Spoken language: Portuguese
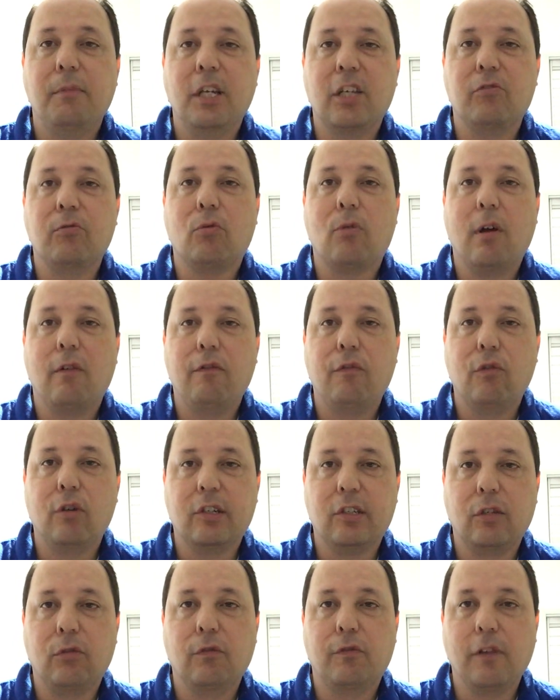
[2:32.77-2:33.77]
mesmo com a
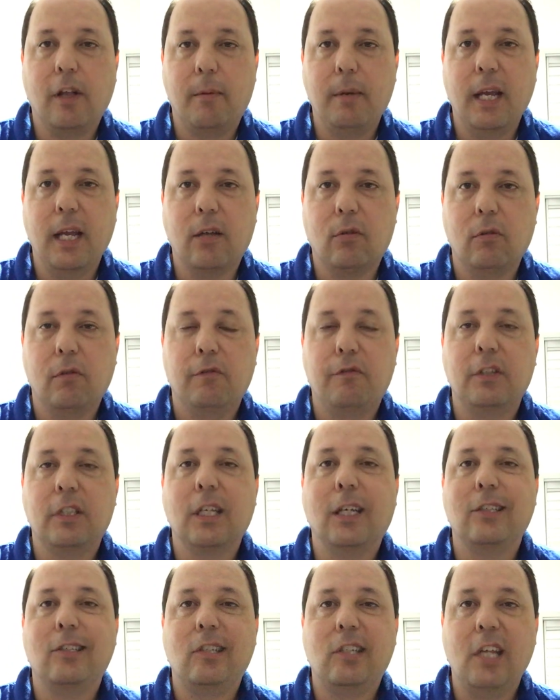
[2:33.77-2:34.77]
força do Flamengo,
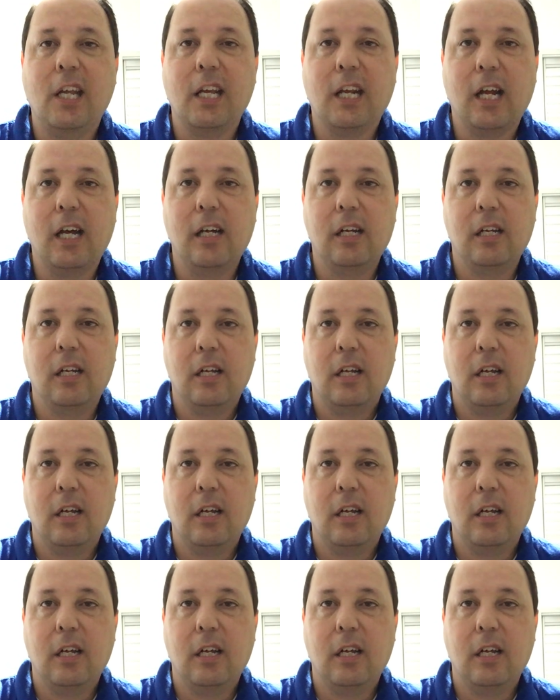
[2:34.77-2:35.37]
financeira,